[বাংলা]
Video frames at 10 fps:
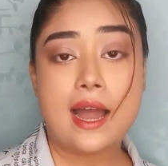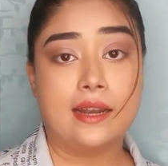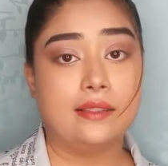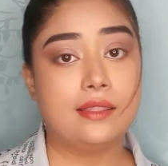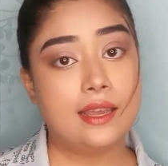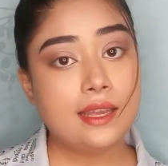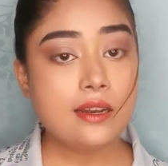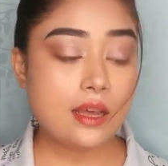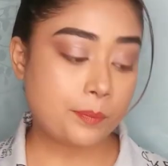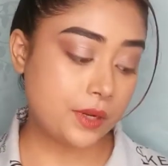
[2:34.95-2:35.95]
আর দেন
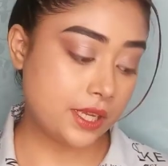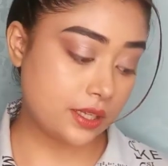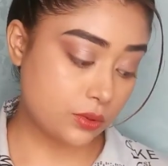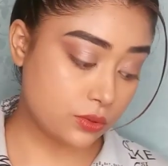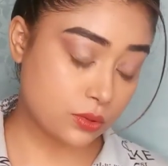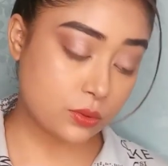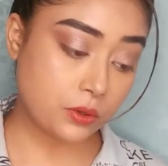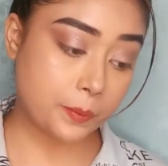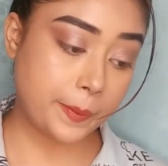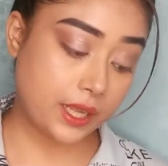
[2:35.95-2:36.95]
আপনি ইউজ
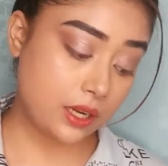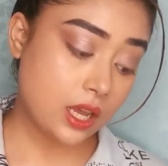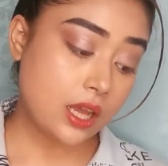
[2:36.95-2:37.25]
করবেন